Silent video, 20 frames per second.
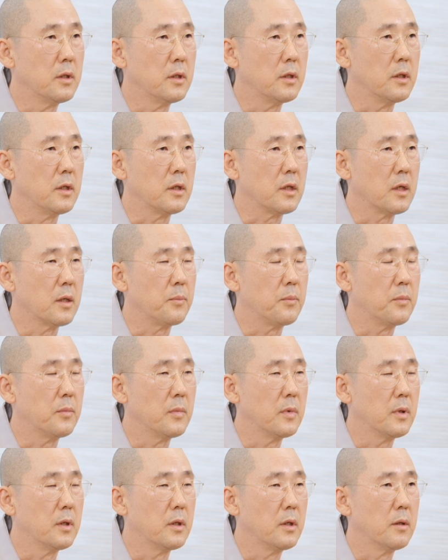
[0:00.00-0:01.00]
이렇게
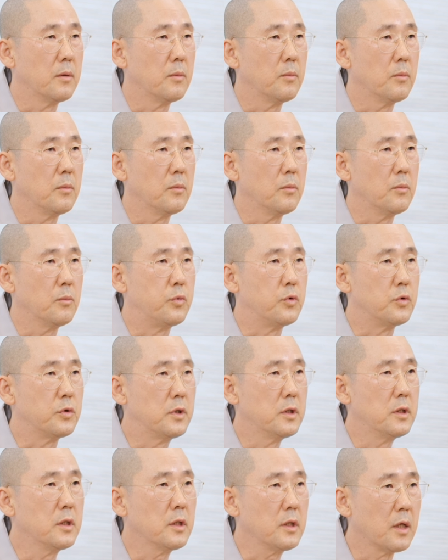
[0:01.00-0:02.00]

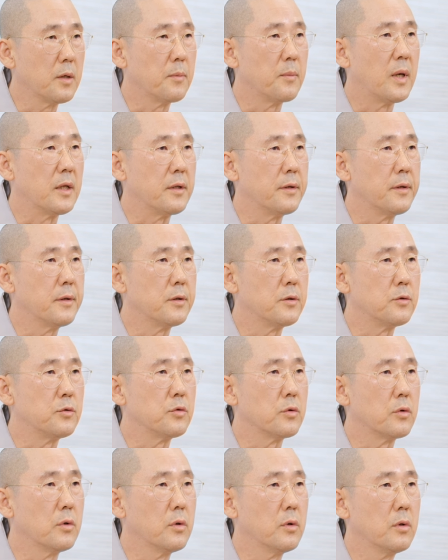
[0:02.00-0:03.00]
부드럽게
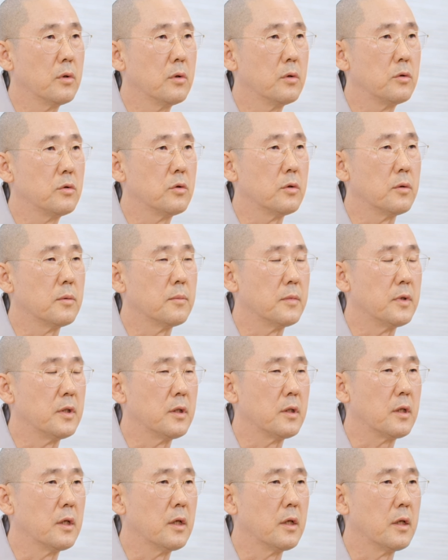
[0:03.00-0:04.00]
만들어주고 좀
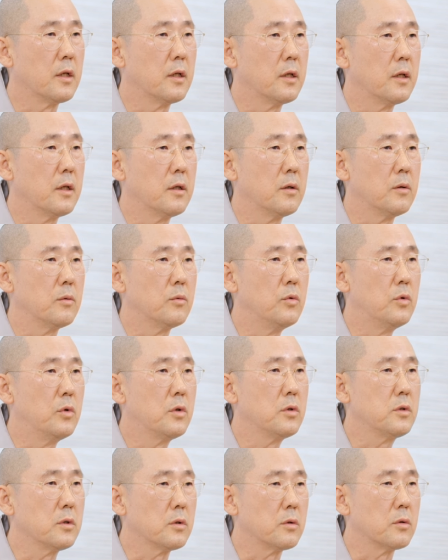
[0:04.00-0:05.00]
이렇게
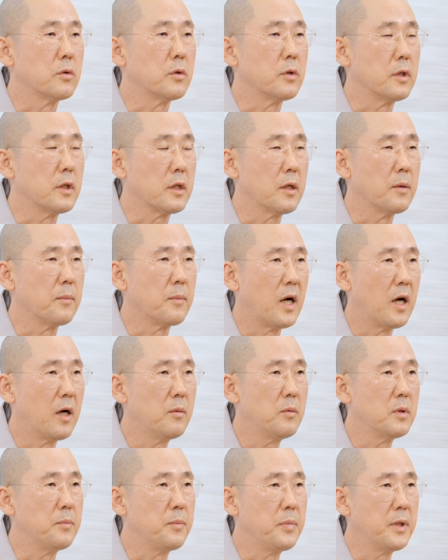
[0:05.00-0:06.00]
우호적으로 이렇게
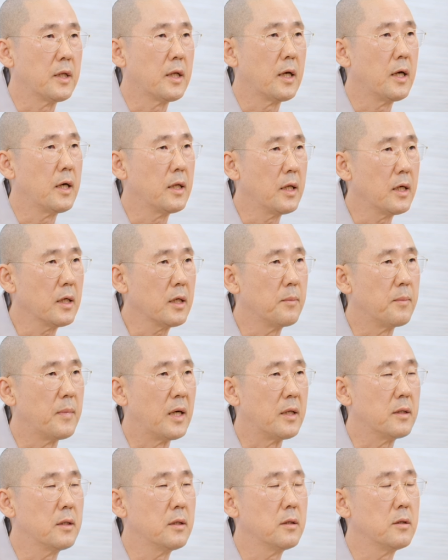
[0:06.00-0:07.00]
마음을 편안하게
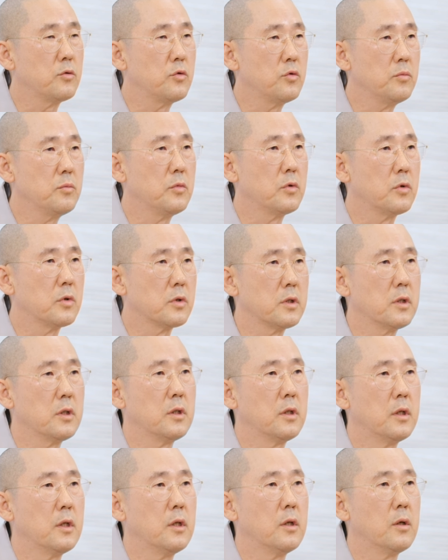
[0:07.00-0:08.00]

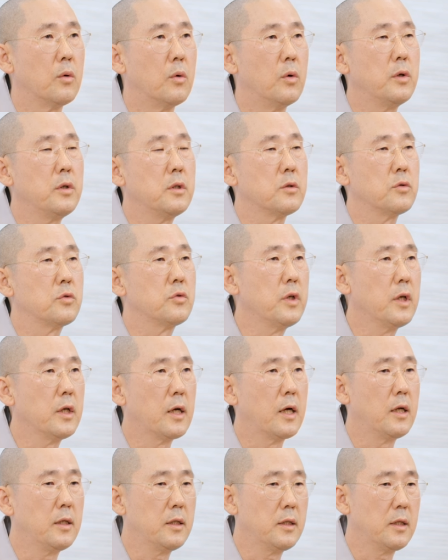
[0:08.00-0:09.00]
만들어줌으로써 오히려
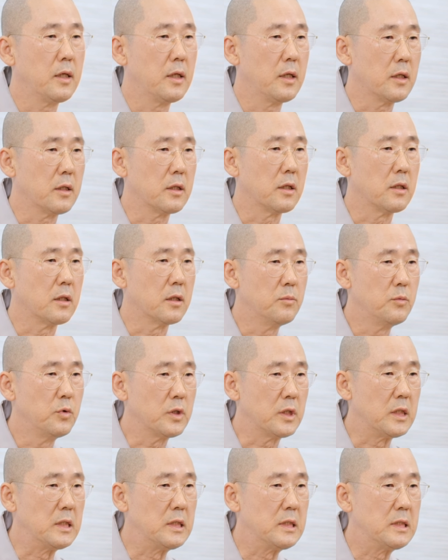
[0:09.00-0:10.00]
수행할 때 이렇게
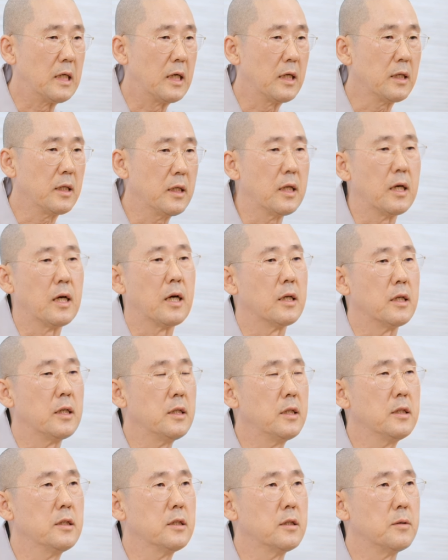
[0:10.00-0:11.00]
너무 긴장이나
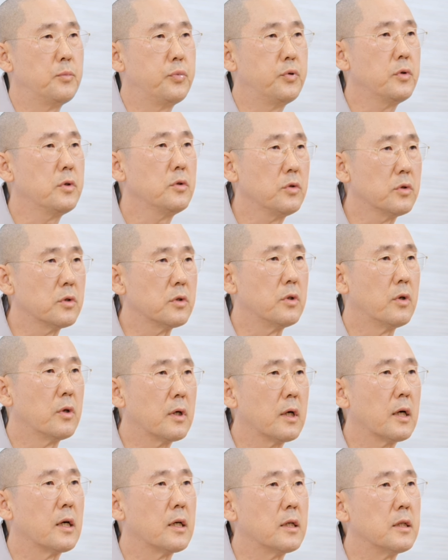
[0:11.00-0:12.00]
이런 걸 풀어주는
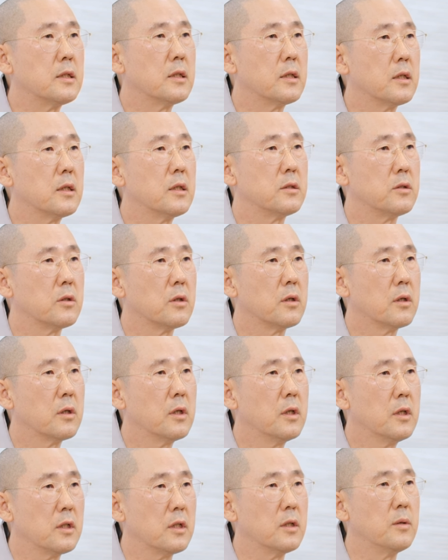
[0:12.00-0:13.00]
효과가 있는 거죠.
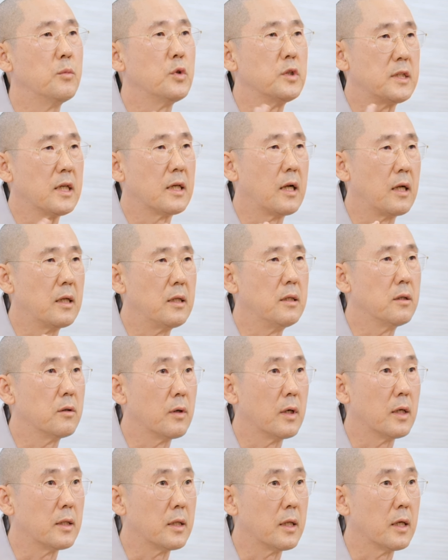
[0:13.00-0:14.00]
너무
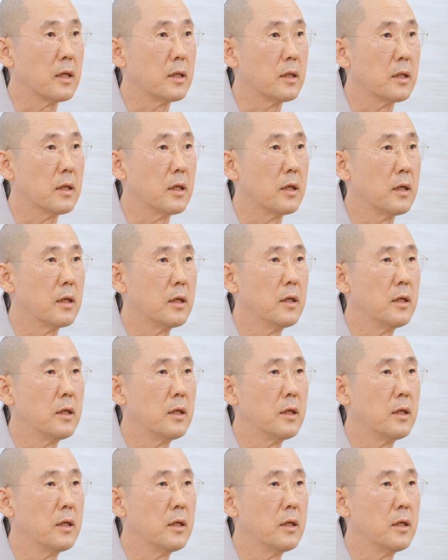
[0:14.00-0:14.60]
잘하려고 한다거나